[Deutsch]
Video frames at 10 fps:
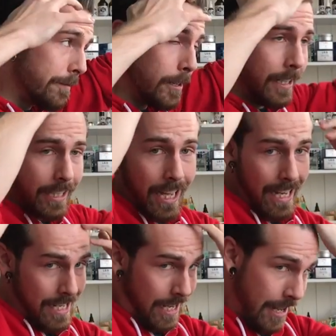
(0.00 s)
der wirklich
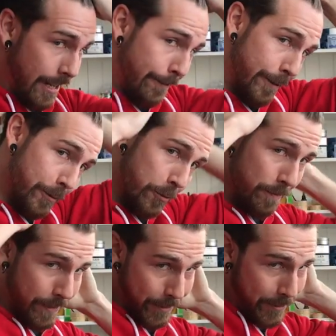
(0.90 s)
alle Haare von
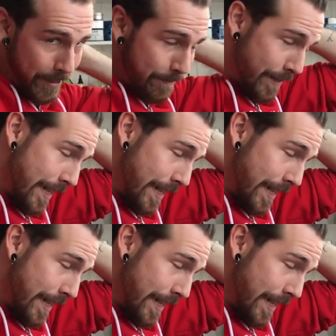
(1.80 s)
oben bis unten